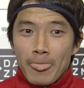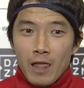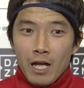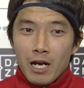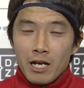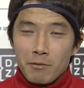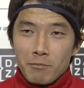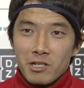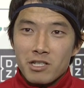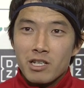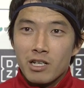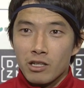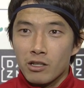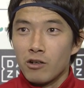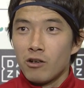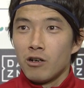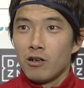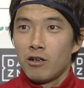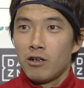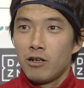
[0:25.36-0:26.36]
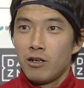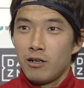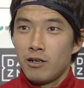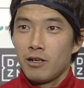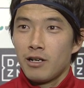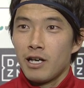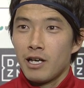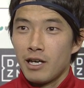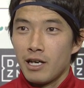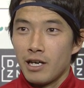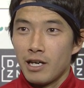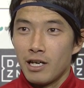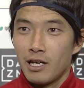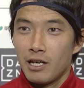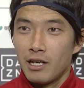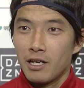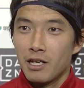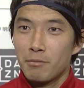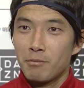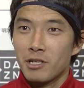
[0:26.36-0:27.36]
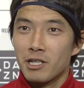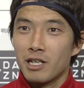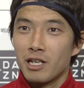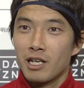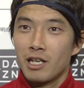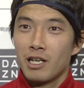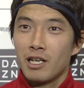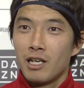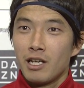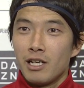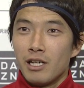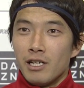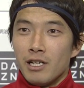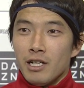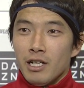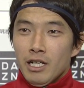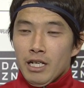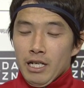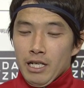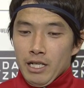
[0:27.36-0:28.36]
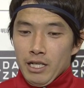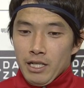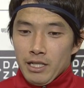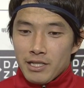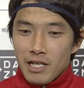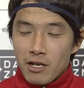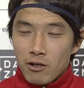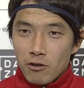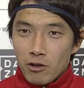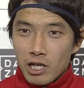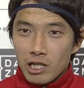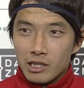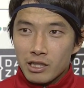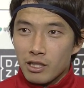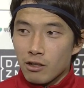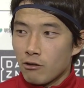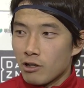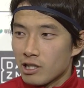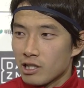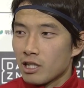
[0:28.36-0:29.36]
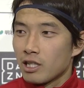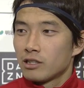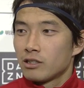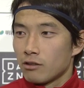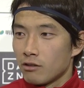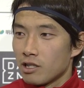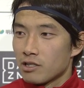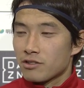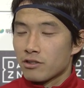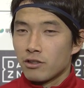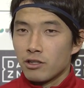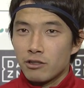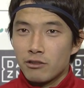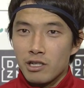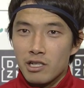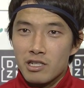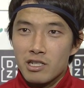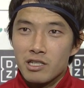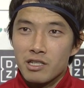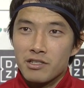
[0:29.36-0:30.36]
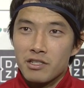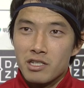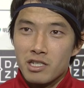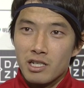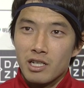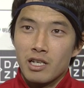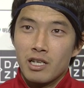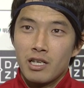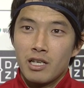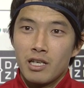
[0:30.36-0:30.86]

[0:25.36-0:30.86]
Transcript: ありましたけど、えー、やっぱり最後、勝てて終われなかったのはすごい悔しいですし、